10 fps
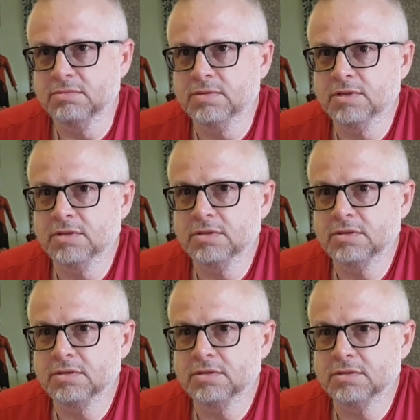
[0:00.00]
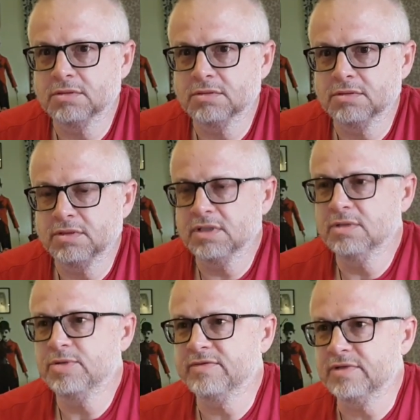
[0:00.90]
bo no tak
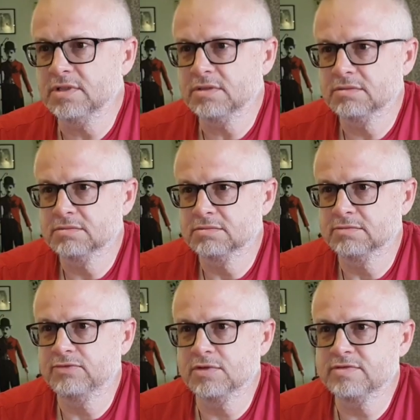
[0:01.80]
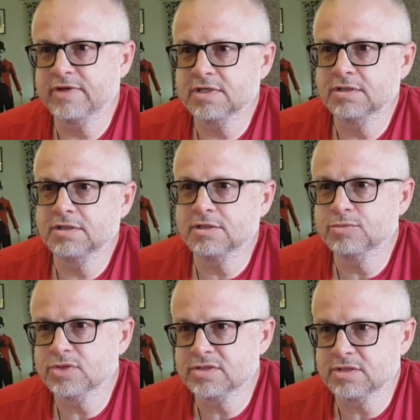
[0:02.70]
naprawdę Volkswagen
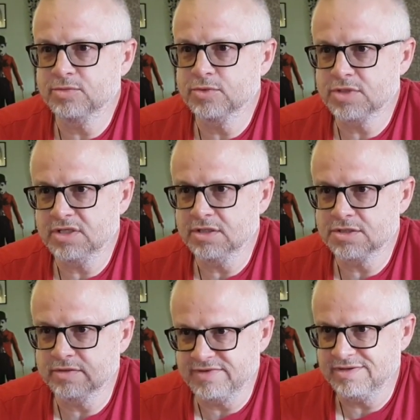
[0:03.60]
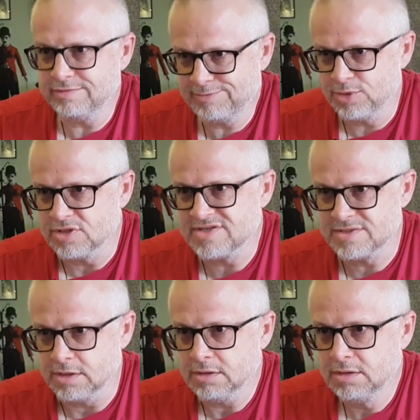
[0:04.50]
nikomu nie zrobił żadnej krzywdy w Polsce.